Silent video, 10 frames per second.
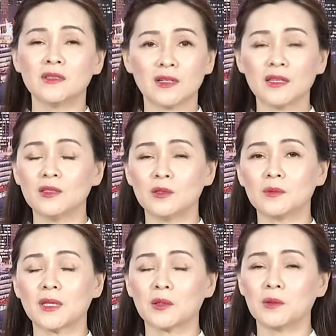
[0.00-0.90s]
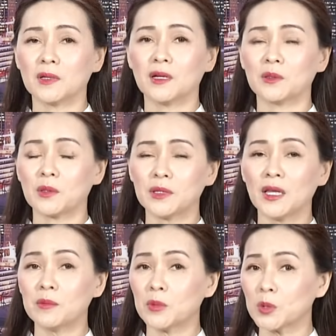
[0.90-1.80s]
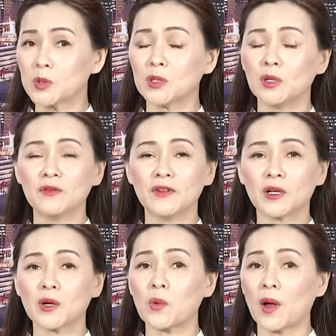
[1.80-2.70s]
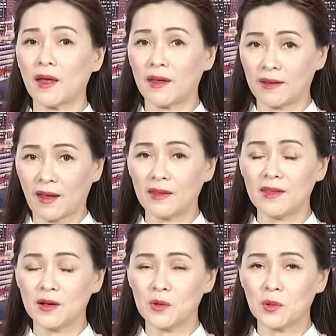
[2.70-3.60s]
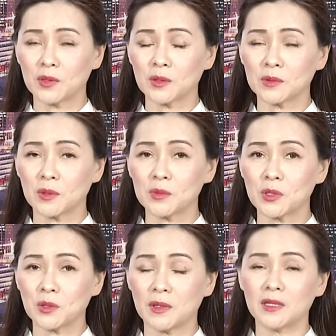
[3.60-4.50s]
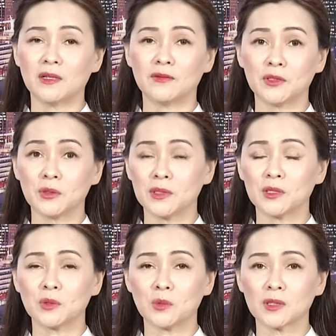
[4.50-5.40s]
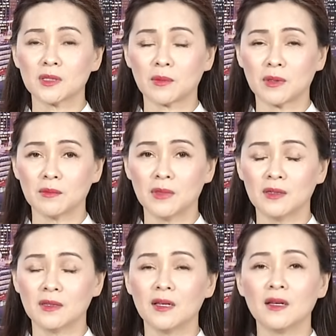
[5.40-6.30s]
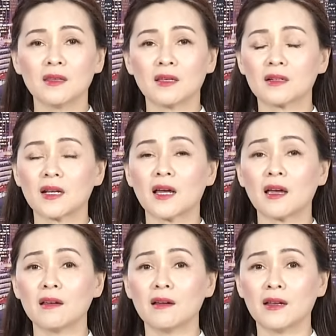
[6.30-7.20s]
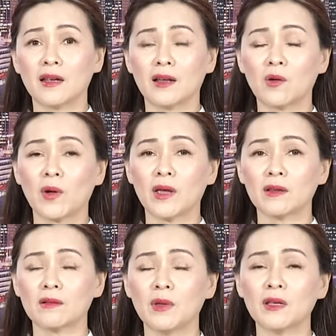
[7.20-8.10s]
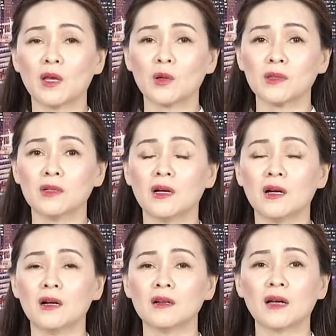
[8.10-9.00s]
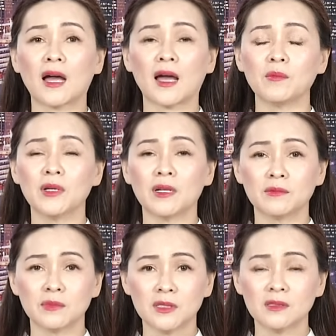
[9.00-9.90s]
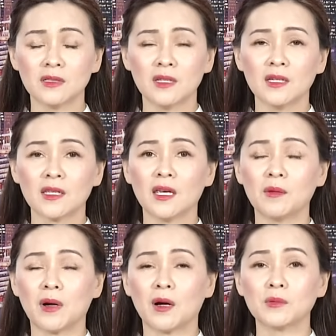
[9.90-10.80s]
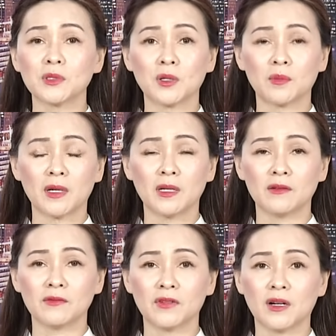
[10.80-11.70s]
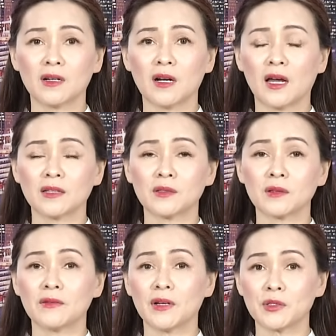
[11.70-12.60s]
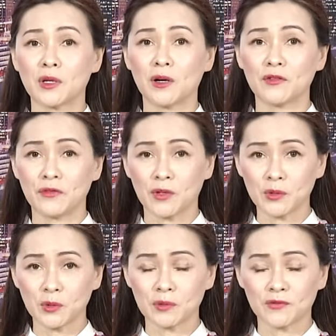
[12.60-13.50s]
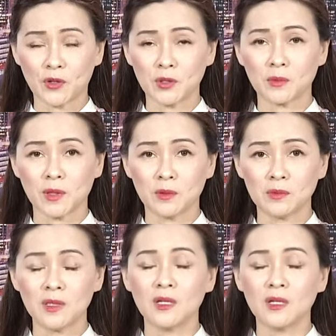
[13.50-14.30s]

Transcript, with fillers: Trước hết thì chúng ta cũng cần nói thêm một chút xíu về các quan hệ cá nhân của Tổng thống Joe Biden và Chủ tịch Trung Quốc Tập Cận Bình. Thật ra hai người này đã quen biết nhau từ hơn 20 năm trước khi mà ông Joe Biden vẫn là trong cái vai trò phó thủ, phó tổng thống,